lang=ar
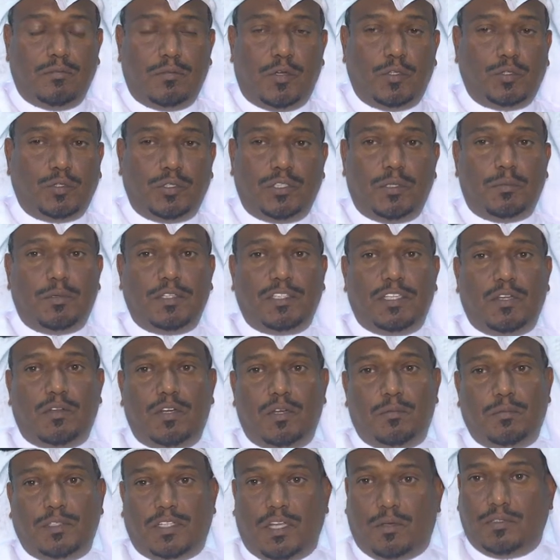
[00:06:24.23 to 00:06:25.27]
موجوده
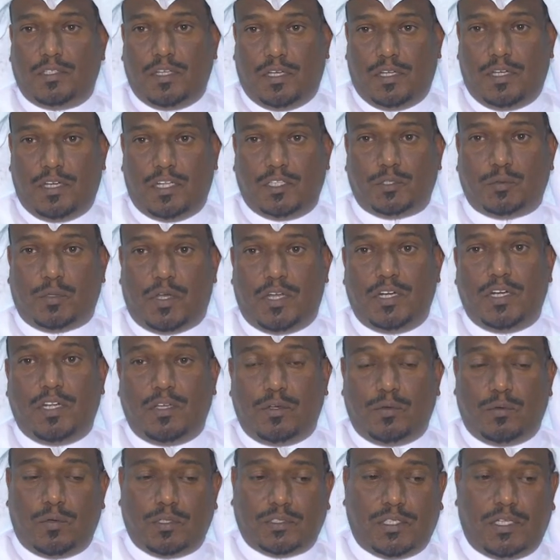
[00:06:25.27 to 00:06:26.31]
بالدوله متعوده على
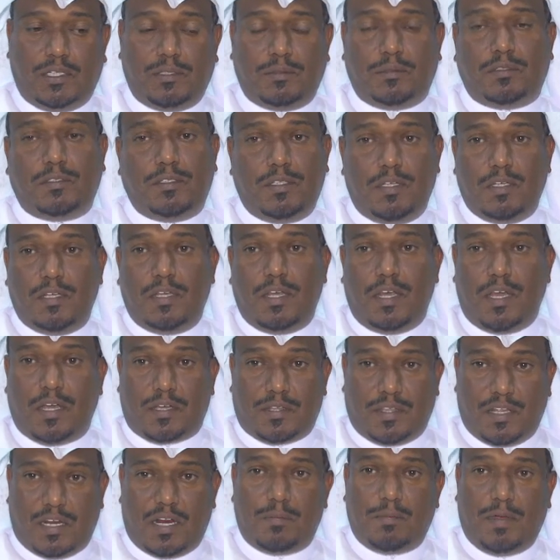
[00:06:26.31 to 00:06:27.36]
اجوانا واصلا
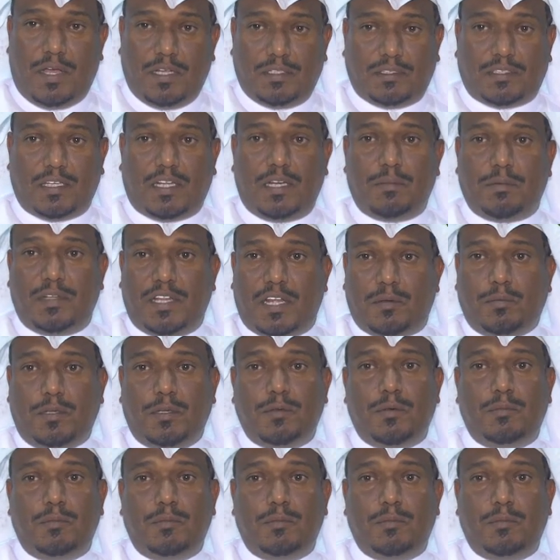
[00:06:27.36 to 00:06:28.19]
اكثرها بعد تقريبا